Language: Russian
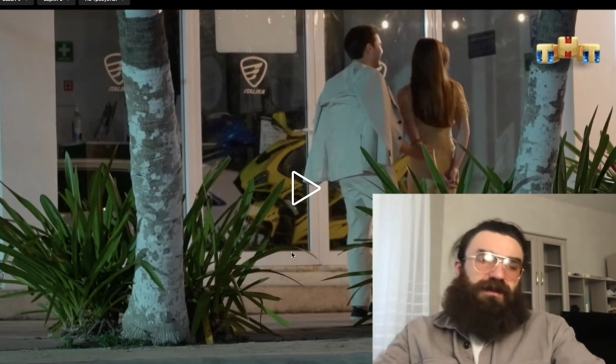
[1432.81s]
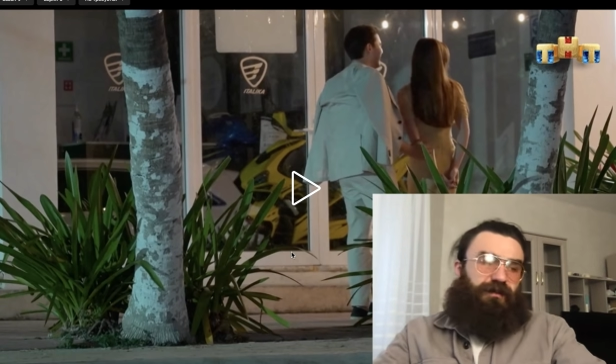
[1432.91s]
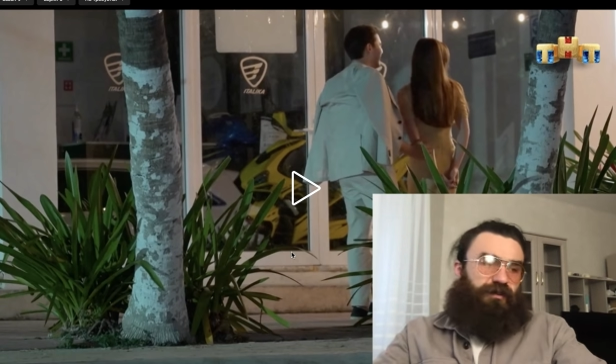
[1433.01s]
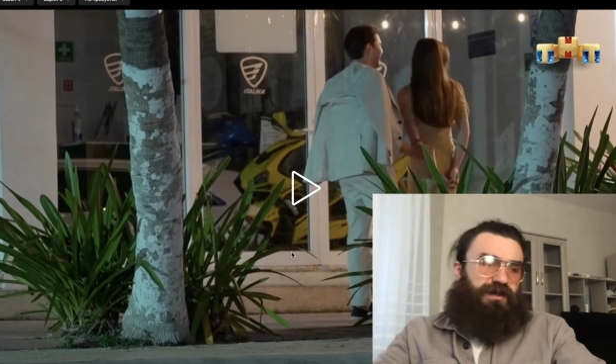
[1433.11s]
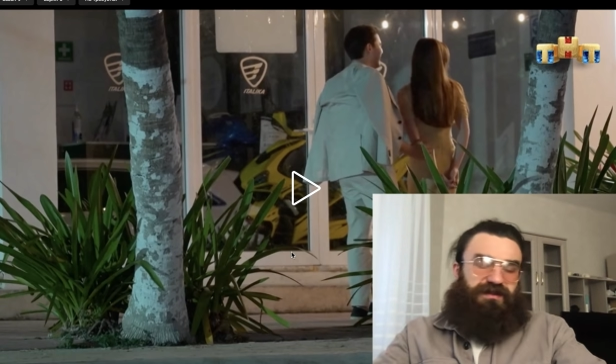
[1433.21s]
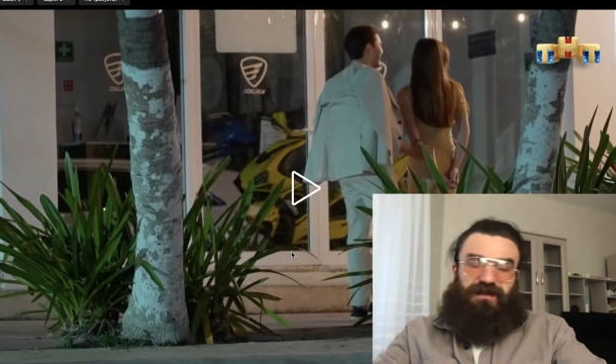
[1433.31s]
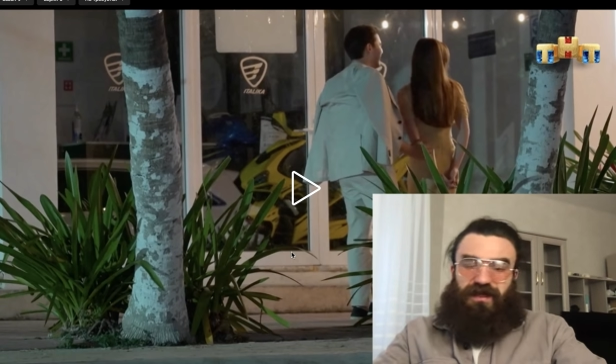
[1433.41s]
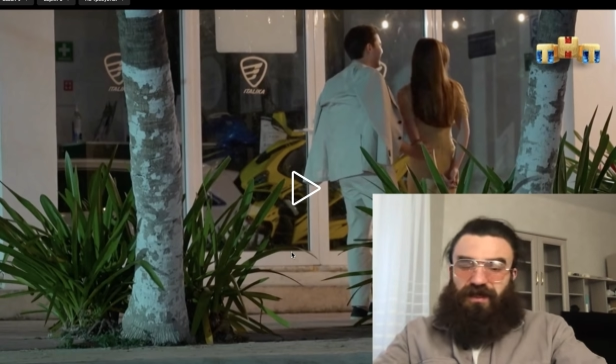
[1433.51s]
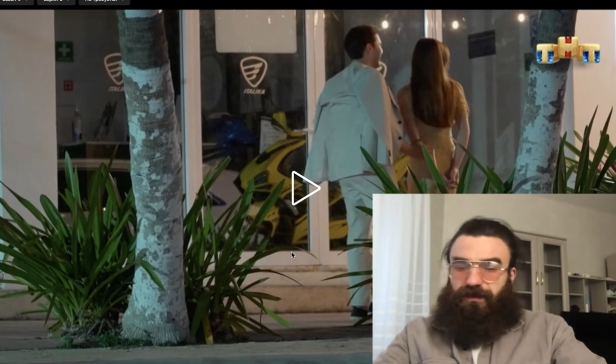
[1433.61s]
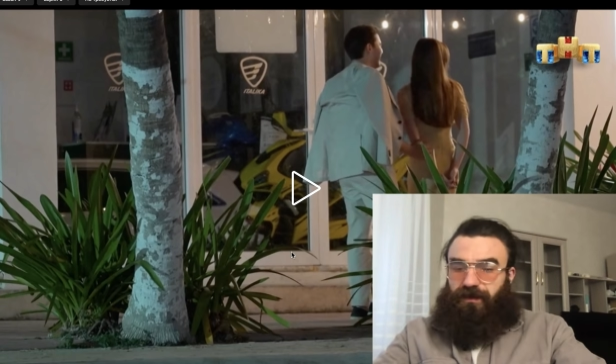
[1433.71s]
это будет до
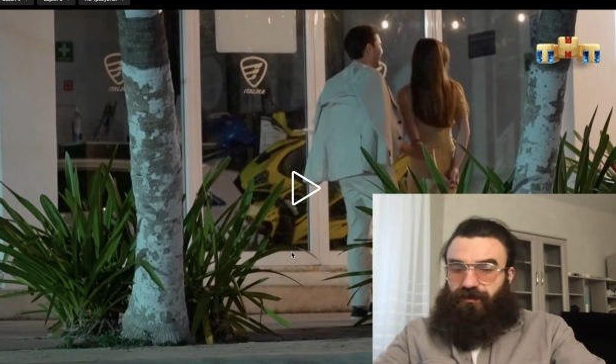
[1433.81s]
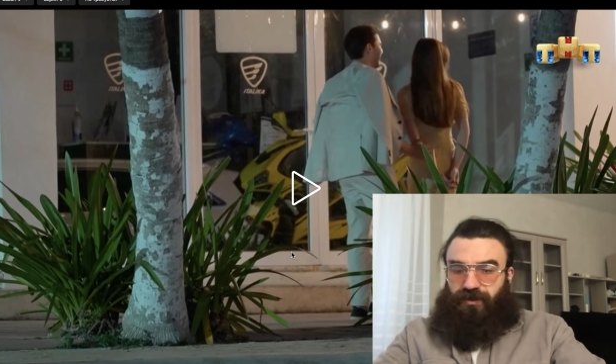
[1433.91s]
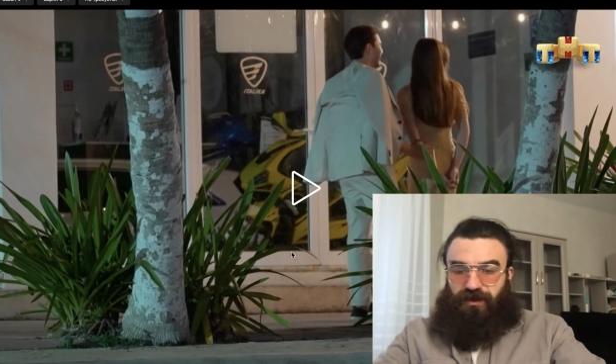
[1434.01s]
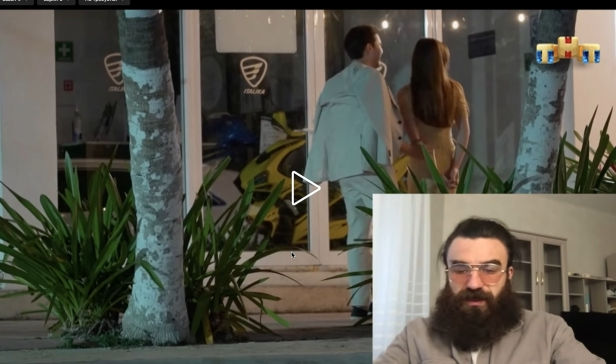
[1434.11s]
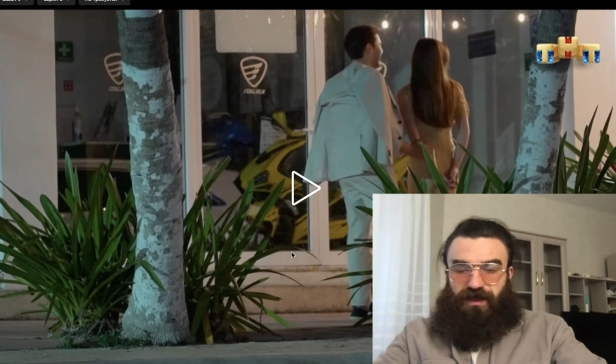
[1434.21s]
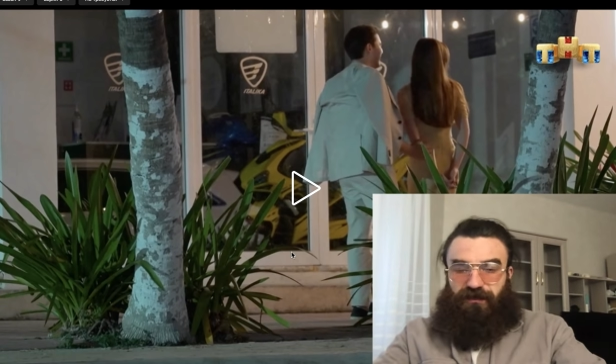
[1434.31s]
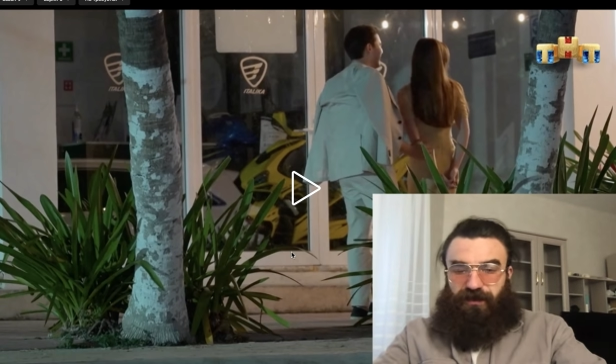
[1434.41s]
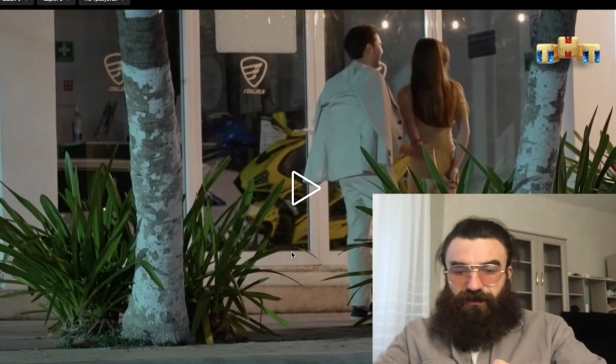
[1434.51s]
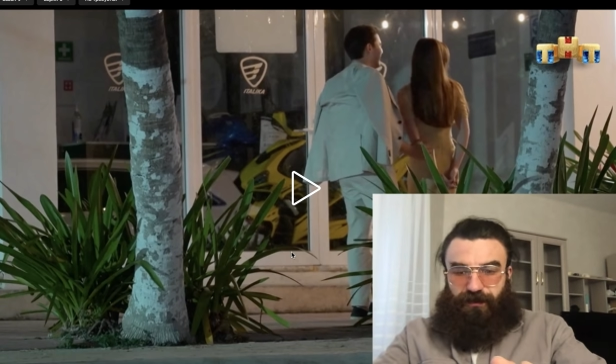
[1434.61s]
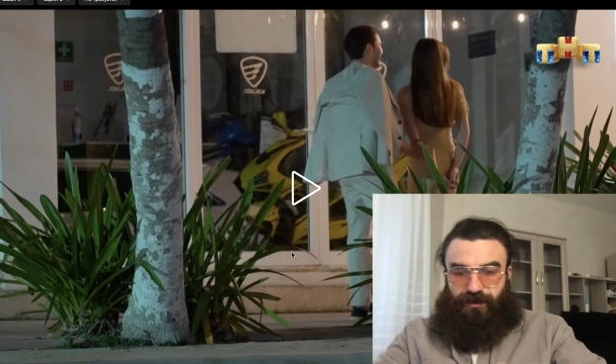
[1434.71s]
свидания, потому что я
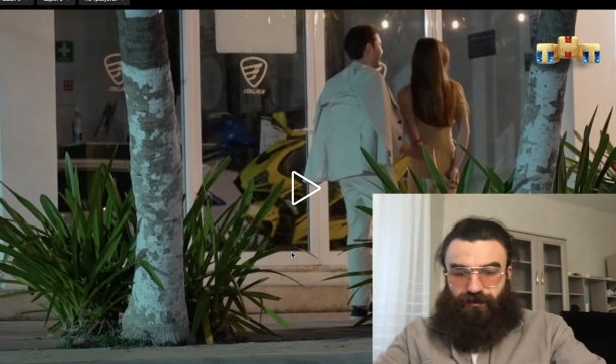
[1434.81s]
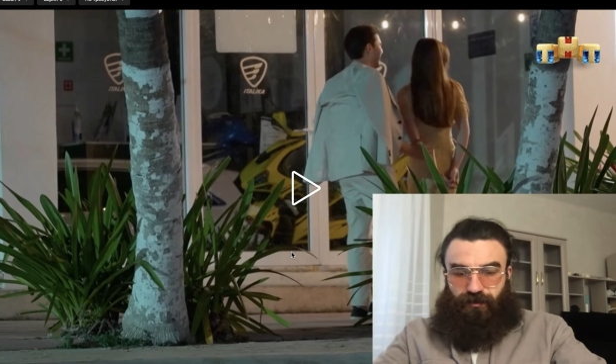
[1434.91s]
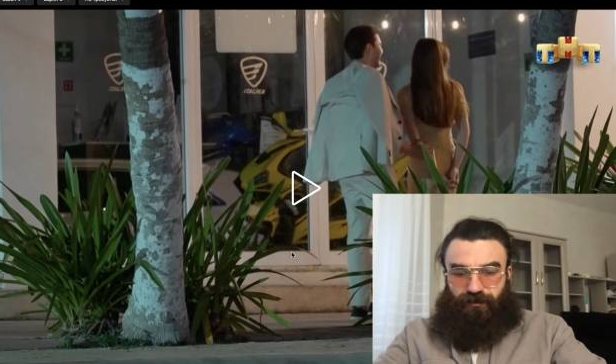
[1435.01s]
говорил почему.